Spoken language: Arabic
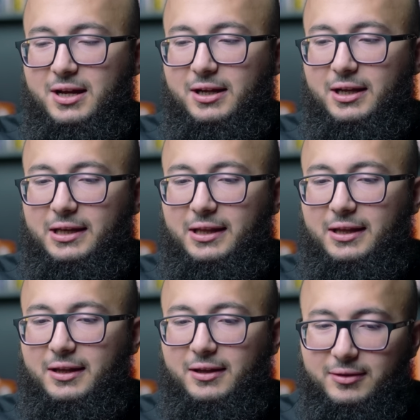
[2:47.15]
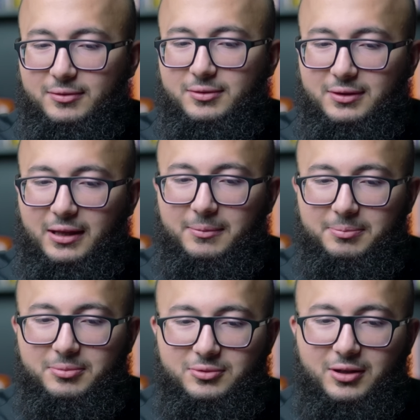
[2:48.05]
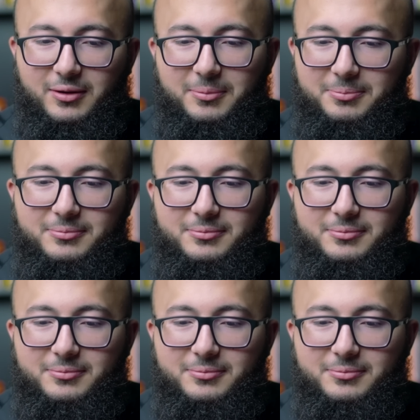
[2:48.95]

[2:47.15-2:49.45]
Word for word: قال لي طيب ان شاء الله رب